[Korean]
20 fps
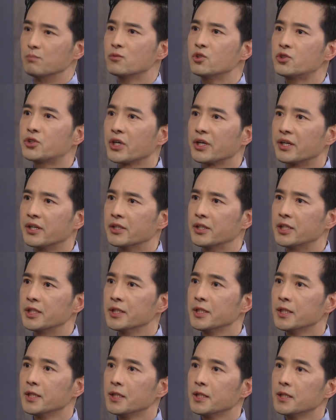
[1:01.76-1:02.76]
문제예요?
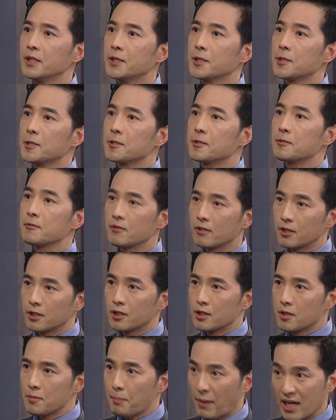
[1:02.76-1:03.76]

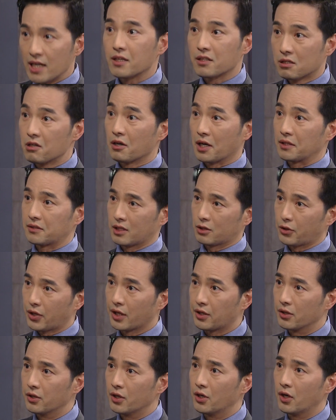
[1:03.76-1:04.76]
빨리 그러겠다고
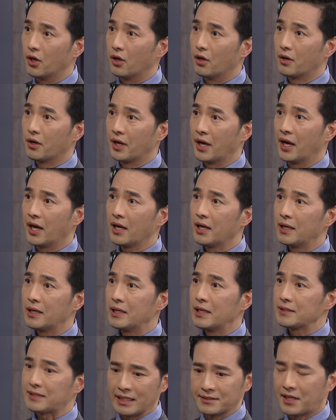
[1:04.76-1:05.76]
해요. 예?
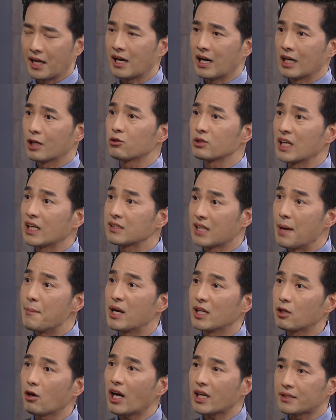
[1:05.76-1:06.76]
딴 생각 안 하고 그냥 내
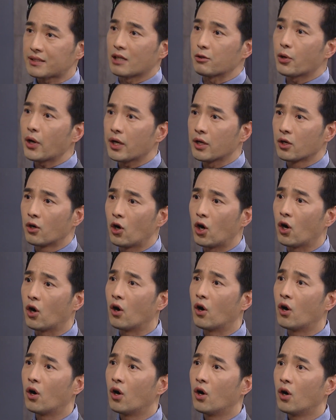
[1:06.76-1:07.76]
말대로 하겠다고
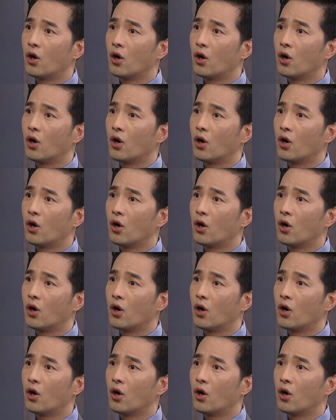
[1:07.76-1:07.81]
해요.